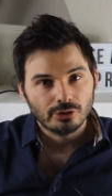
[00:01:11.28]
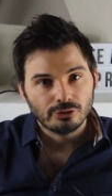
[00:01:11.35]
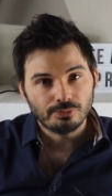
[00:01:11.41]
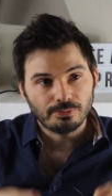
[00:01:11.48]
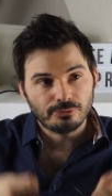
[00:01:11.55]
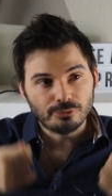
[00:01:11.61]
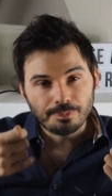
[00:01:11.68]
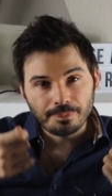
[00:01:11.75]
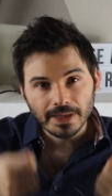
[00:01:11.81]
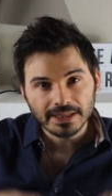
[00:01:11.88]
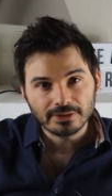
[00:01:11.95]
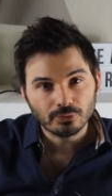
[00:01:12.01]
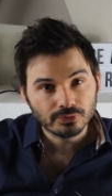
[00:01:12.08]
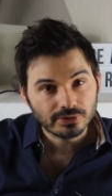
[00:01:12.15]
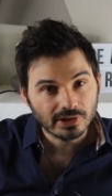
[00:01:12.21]
tu, tu
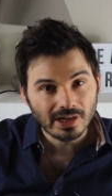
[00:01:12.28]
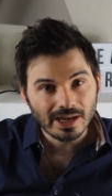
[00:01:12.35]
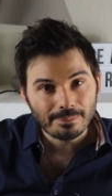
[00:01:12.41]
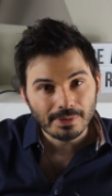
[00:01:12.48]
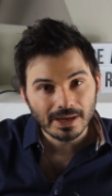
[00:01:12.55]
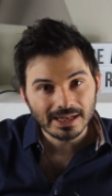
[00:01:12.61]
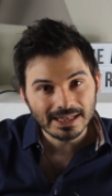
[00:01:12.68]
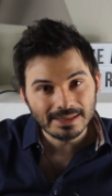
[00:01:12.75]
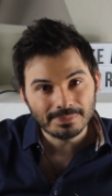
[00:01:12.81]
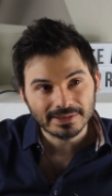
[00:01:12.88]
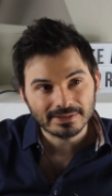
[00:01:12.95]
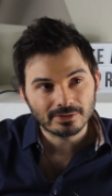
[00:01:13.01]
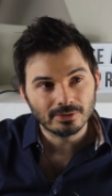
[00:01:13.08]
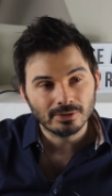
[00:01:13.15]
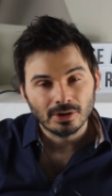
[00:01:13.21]
perds ton temps à parler
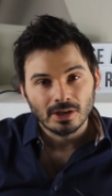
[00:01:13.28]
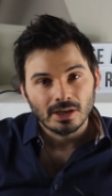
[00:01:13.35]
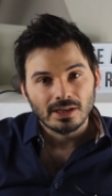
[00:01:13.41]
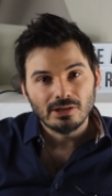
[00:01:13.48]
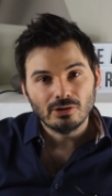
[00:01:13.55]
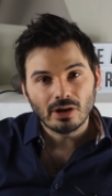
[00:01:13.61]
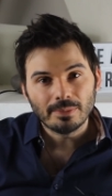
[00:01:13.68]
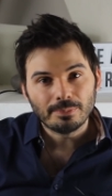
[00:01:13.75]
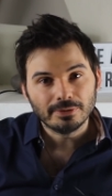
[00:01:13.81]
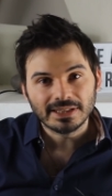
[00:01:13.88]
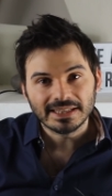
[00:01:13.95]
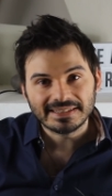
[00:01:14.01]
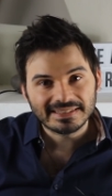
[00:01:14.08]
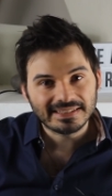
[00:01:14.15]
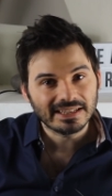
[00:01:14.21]
parce qu'il y aura
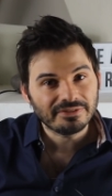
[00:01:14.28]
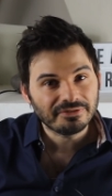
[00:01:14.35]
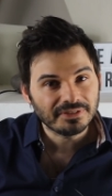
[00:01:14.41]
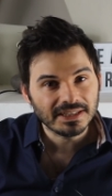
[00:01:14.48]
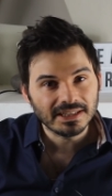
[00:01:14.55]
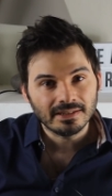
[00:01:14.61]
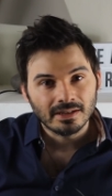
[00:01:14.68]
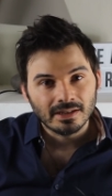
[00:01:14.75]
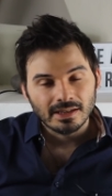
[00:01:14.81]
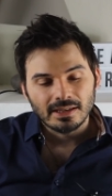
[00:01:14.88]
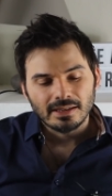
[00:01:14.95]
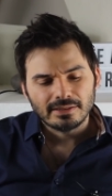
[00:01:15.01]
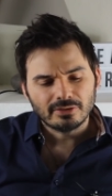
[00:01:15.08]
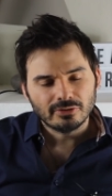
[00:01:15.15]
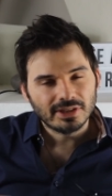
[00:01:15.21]
peut-être 7 filles
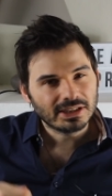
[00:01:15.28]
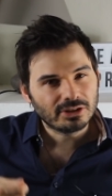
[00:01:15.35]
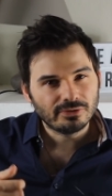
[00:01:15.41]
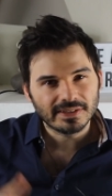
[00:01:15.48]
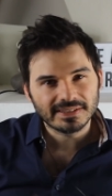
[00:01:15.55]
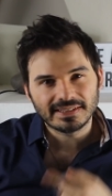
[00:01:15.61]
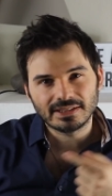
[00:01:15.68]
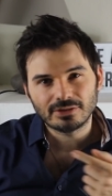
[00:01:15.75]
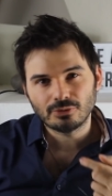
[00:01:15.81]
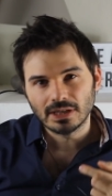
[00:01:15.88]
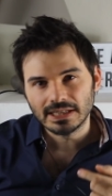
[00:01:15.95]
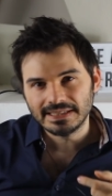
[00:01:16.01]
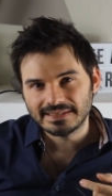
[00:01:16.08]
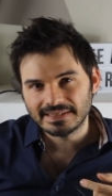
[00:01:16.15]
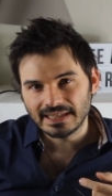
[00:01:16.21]
que dès que tu vas
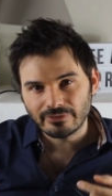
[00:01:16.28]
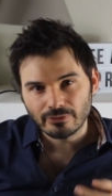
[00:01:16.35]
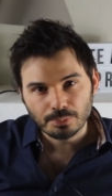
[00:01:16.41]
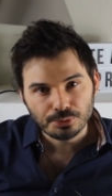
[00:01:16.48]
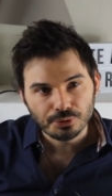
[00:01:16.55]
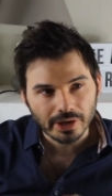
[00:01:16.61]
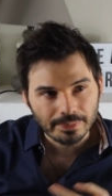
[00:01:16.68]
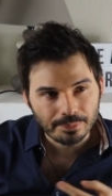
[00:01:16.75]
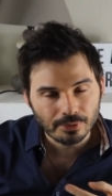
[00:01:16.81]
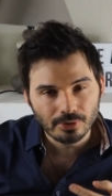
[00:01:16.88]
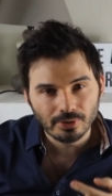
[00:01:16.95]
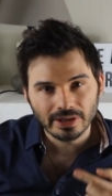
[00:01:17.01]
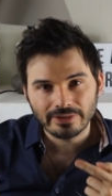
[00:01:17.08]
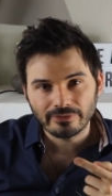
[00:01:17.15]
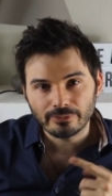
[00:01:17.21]
sexualiser, elles vont plus
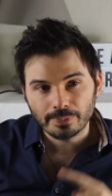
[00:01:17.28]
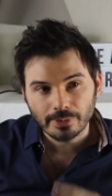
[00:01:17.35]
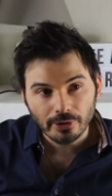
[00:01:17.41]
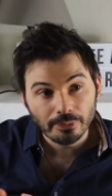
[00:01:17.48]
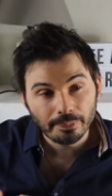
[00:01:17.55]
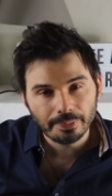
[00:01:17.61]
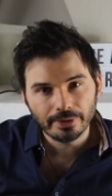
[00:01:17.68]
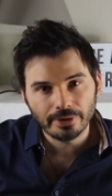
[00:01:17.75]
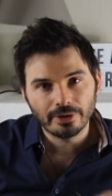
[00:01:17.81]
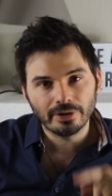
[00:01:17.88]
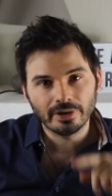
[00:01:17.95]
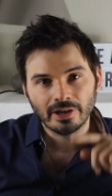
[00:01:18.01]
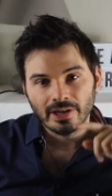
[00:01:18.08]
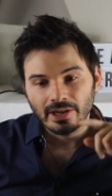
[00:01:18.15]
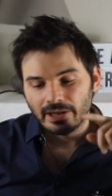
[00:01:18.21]
répondre, elles vont prendre
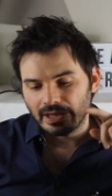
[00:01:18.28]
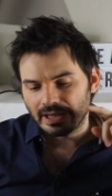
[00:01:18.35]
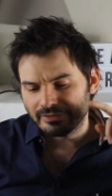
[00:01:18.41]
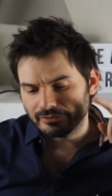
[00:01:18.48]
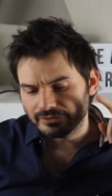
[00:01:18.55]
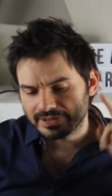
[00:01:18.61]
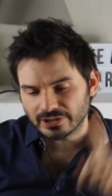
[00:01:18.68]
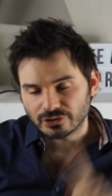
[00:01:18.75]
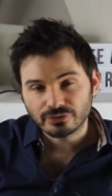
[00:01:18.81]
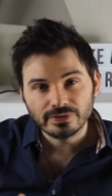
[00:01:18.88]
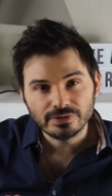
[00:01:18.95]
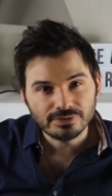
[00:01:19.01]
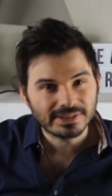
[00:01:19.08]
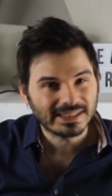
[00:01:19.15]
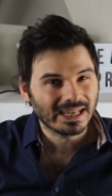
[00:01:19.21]
peur, elles vont dire je
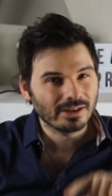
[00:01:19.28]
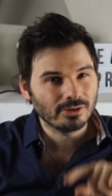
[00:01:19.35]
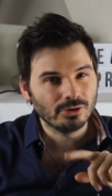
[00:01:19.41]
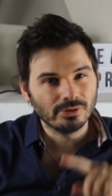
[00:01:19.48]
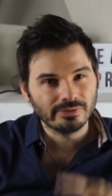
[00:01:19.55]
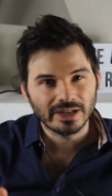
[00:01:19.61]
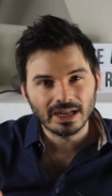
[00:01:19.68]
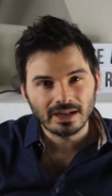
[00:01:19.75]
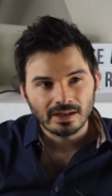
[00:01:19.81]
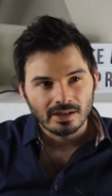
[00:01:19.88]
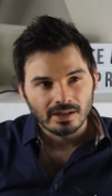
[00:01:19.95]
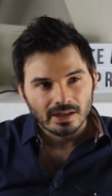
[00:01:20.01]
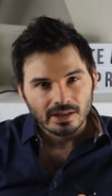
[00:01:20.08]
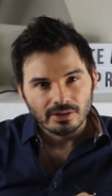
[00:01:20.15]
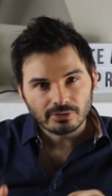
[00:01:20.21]
veux du sérieux, voilà.
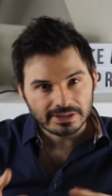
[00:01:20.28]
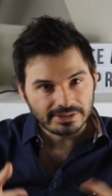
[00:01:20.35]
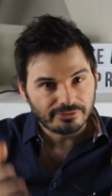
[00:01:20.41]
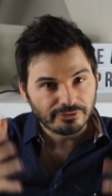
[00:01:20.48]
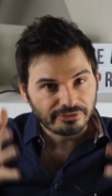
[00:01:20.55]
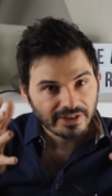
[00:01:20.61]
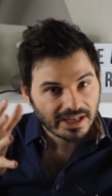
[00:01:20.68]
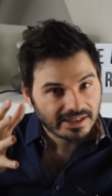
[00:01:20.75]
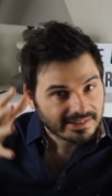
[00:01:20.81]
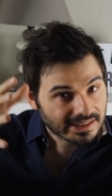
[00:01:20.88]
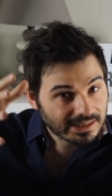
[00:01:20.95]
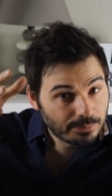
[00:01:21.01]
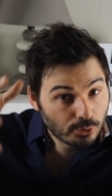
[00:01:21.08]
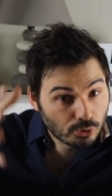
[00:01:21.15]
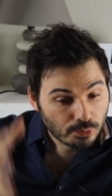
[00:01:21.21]
Donc il faut faire un
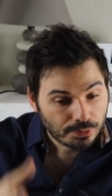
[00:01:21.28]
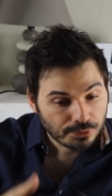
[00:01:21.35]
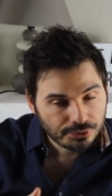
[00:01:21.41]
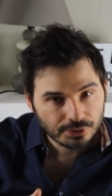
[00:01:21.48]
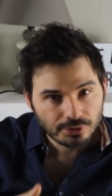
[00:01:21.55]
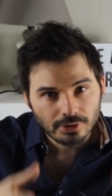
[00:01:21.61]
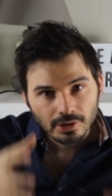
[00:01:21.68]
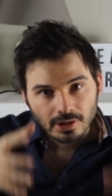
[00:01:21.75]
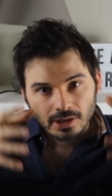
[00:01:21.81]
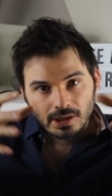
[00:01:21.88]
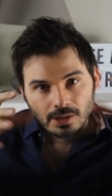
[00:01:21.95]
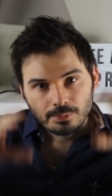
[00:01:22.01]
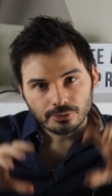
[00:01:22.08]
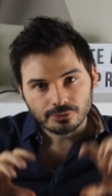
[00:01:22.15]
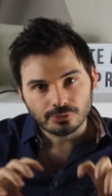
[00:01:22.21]
tri beaucoup plus tôt
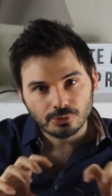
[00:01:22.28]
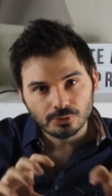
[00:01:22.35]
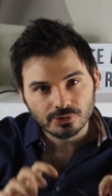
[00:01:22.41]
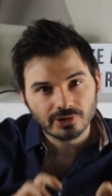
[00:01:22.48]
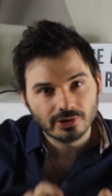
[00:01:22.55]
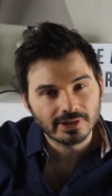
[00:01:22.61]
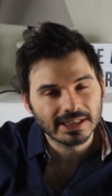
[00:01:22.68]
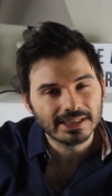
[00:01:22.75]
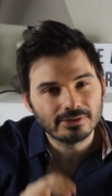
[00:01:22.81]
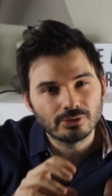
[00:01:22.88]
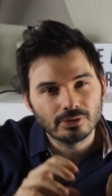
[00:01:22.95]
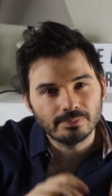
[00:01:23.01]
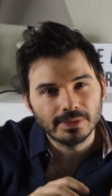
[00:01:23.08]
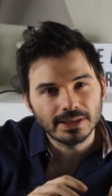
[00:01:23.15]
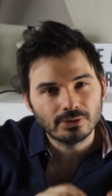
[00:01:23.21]
pour se concentrer
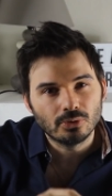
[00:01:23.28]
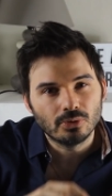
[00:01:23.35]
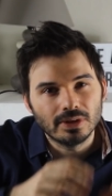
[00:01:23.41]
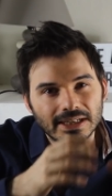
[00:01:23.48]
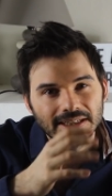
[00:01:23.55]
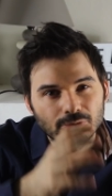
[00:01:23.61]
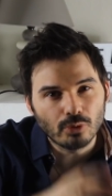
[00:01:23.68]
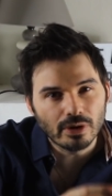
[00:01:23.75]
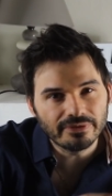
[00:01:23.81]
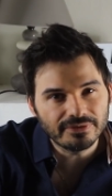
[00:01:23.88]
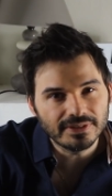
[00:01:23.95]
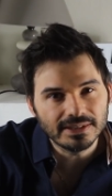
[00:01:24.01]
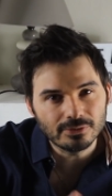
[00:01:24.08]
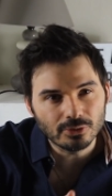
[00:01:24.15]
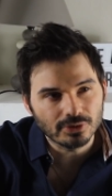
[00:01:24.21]
sur, mettons, les 3
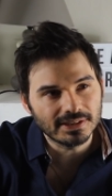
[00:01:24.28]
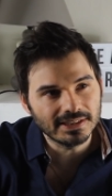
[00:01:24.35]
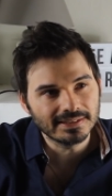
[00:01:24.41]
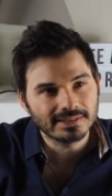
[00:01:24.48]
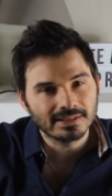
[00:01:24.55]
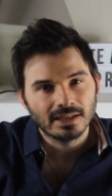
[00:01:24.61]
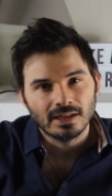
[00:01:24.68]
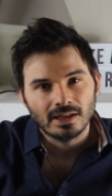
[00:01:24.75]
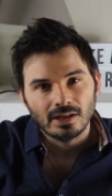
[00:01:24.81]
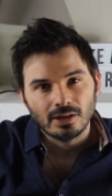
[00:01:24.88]
filles sur 10